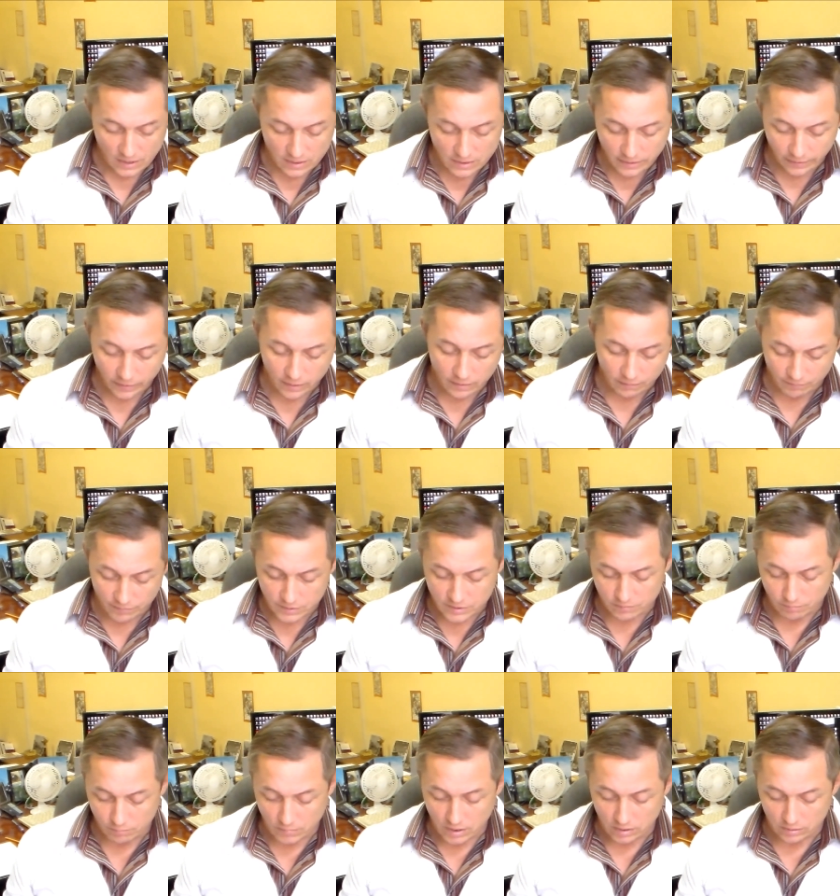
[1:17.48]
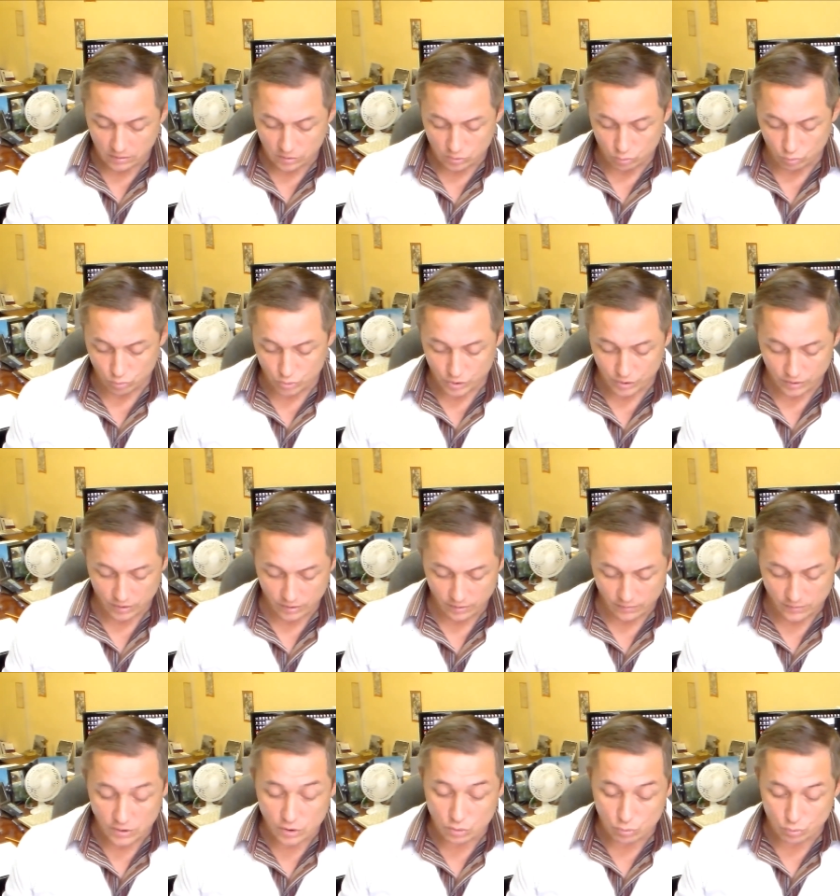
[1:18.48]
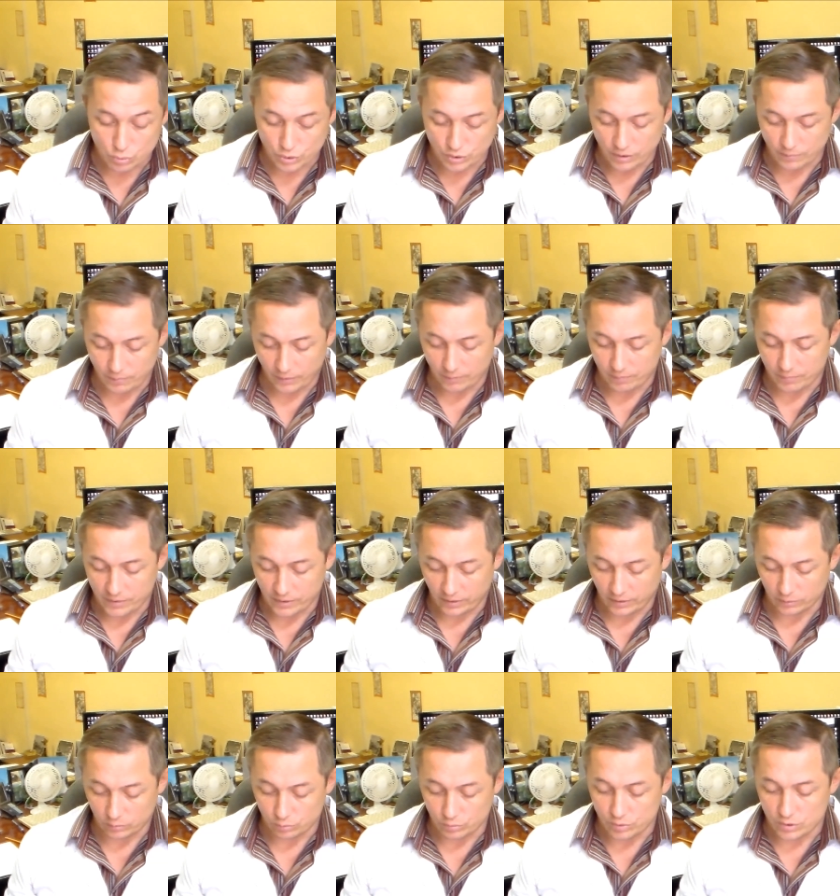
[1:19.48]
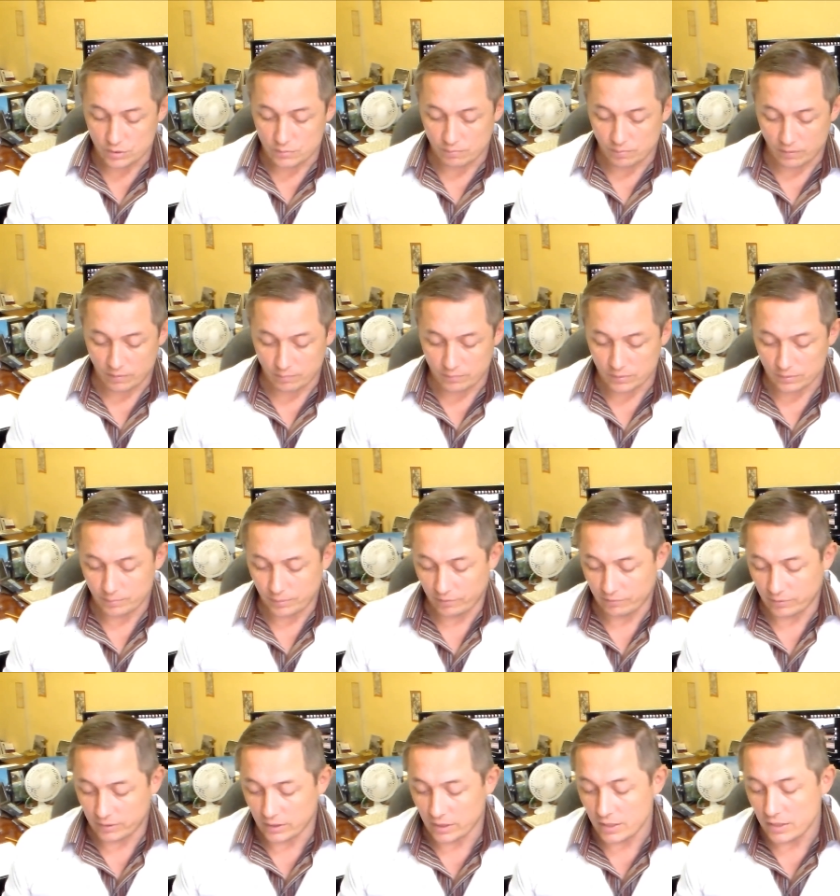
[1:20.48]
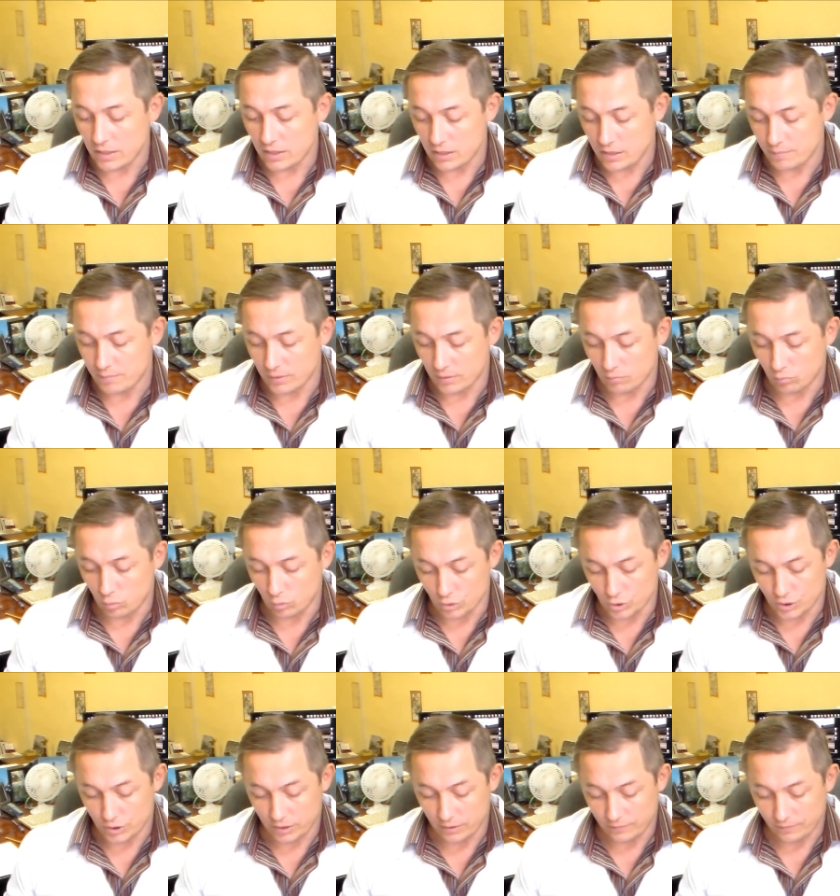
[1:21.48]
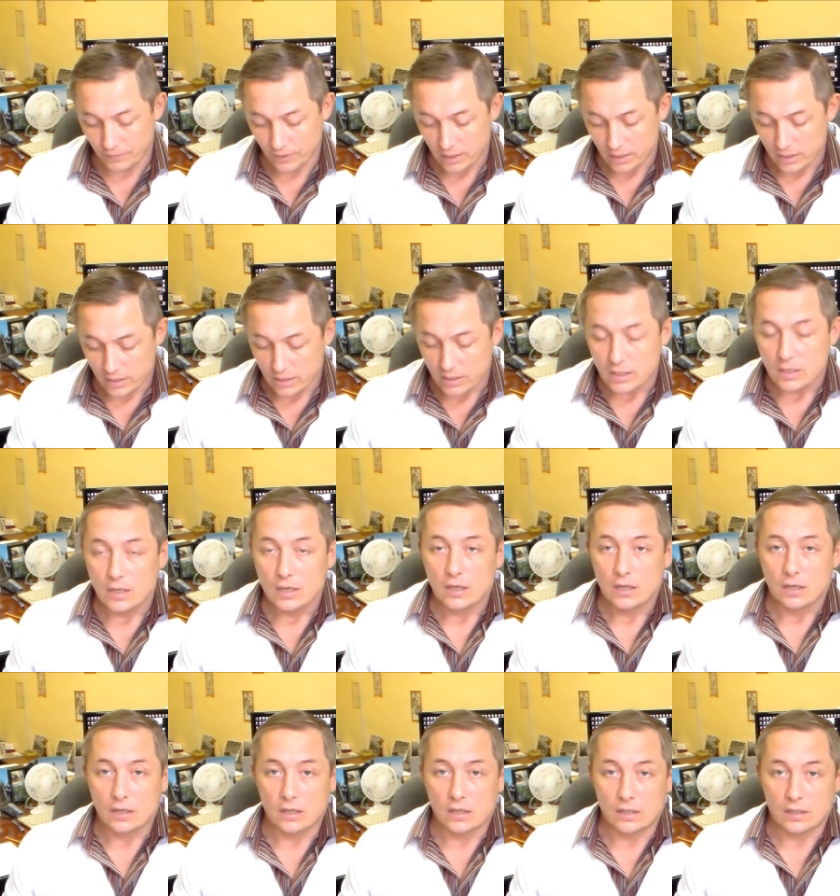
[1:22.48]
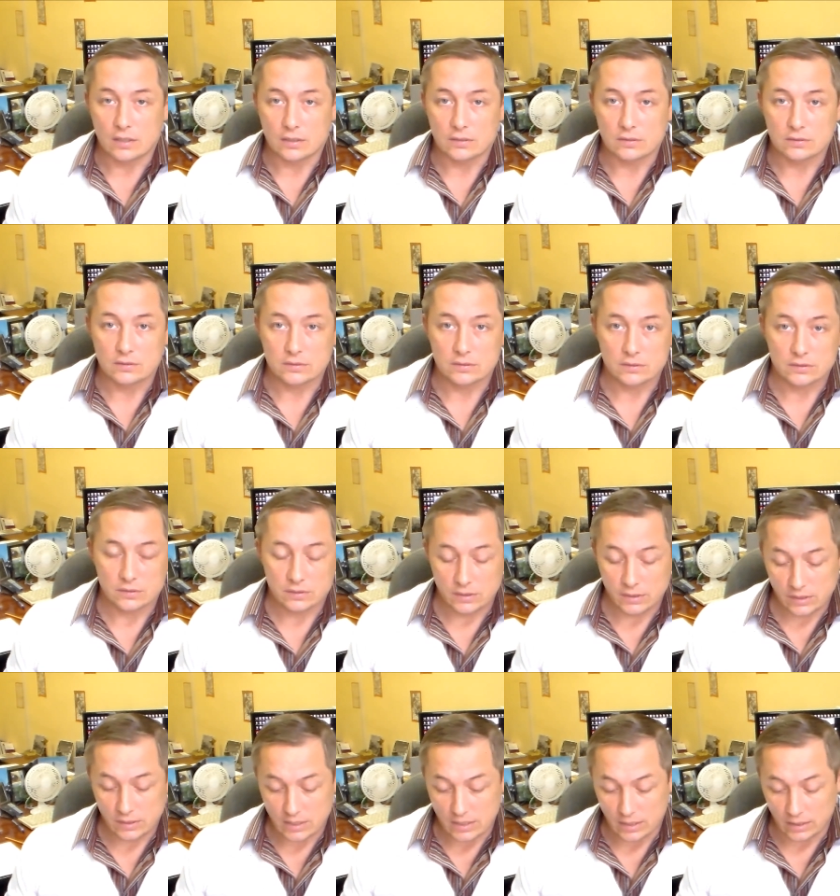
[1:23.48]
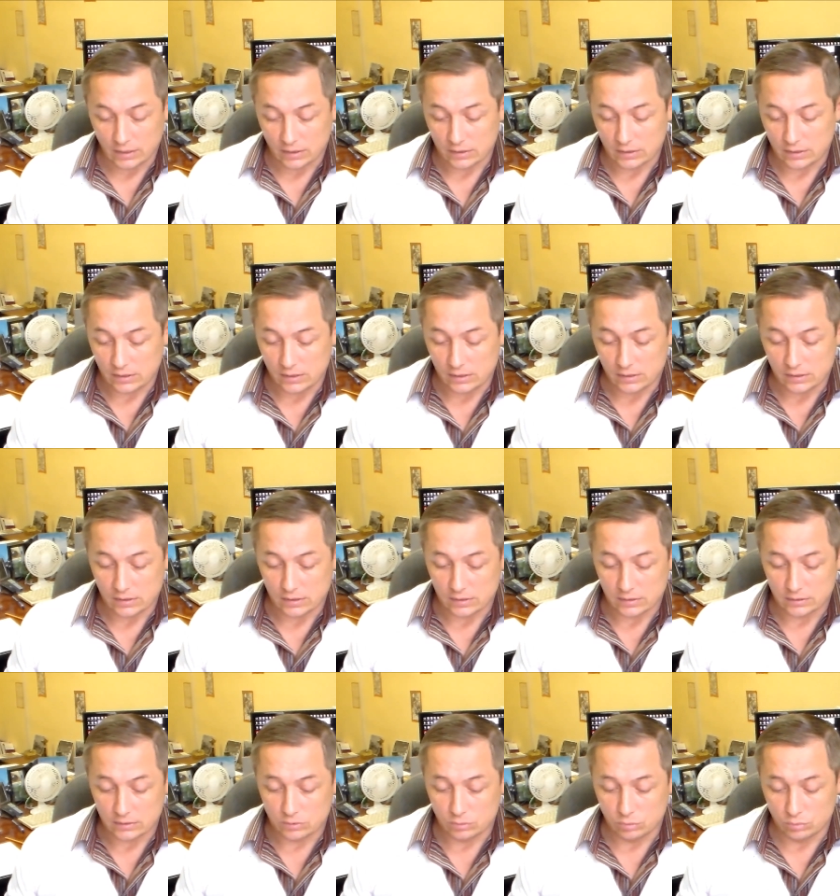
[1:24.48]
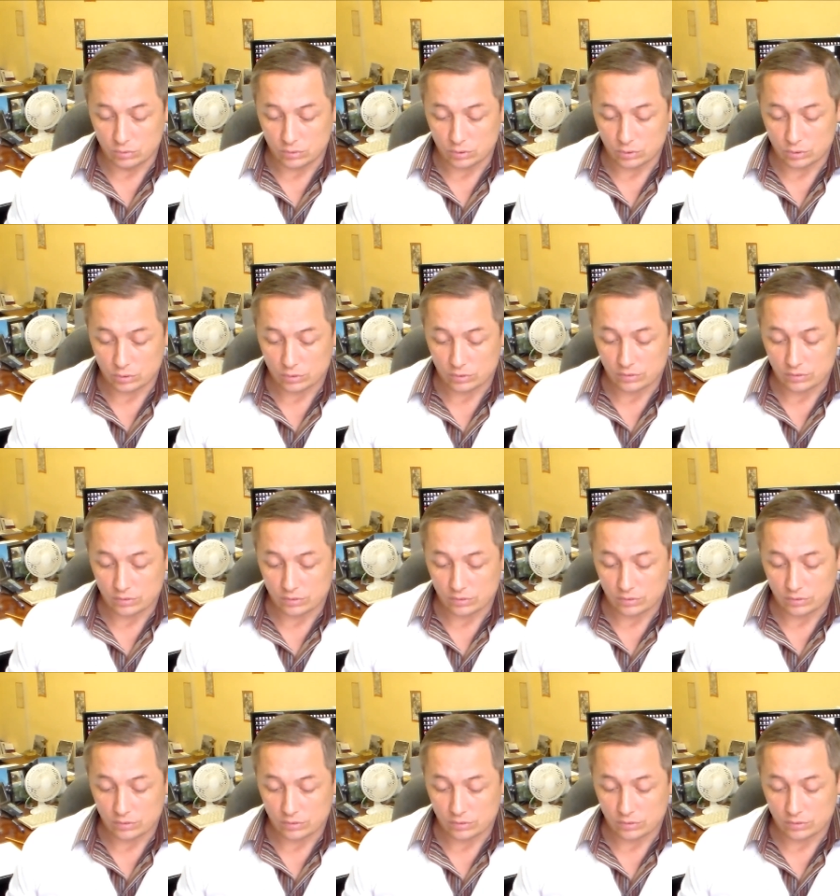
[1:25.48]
лирика ведь малоизученный, неизученный препарат, у него есть привыкание и побочки. А, итак, э, тут